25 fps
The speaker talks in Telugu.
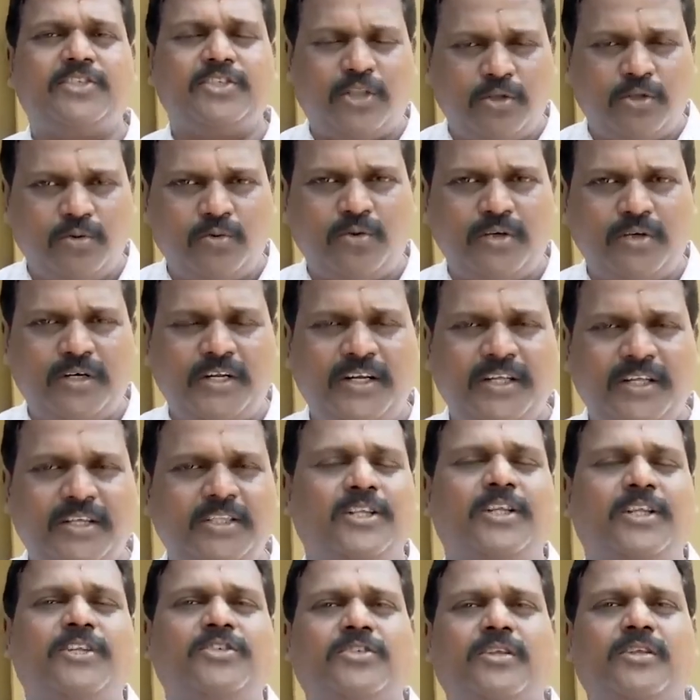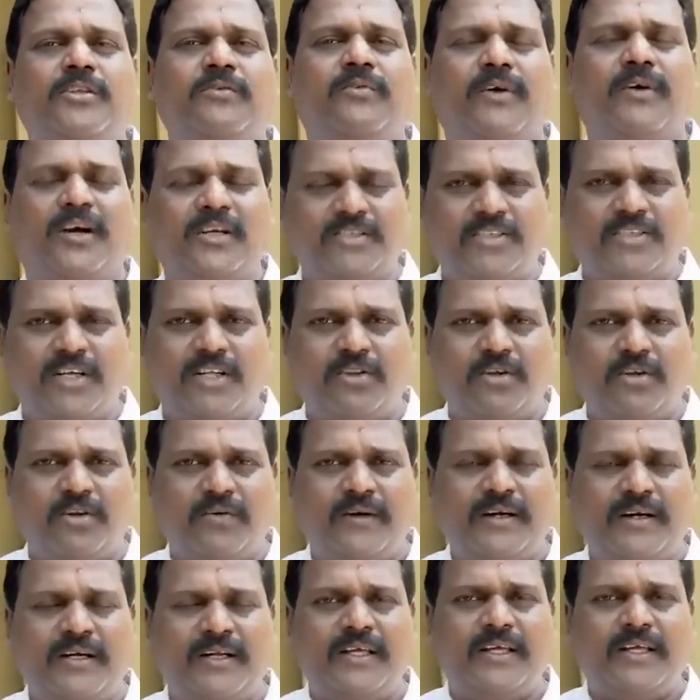చదువుకుంటే నీకు తెలుస్తుంది
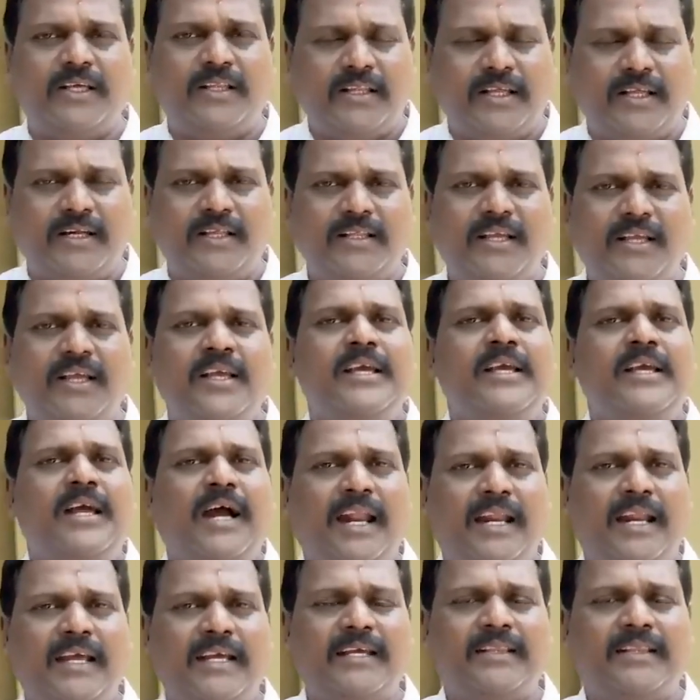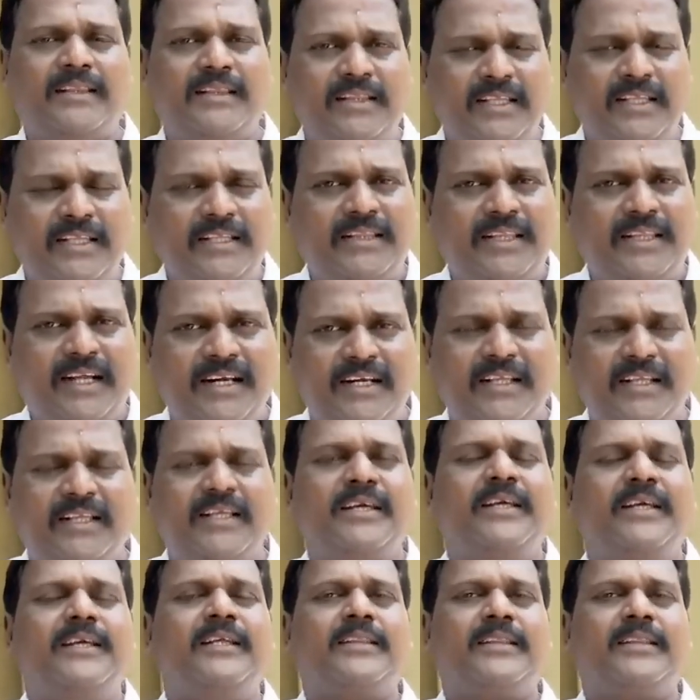వాక్చాతుర్యం అంటే ఏందనేది అలాగే నీ తండ్రి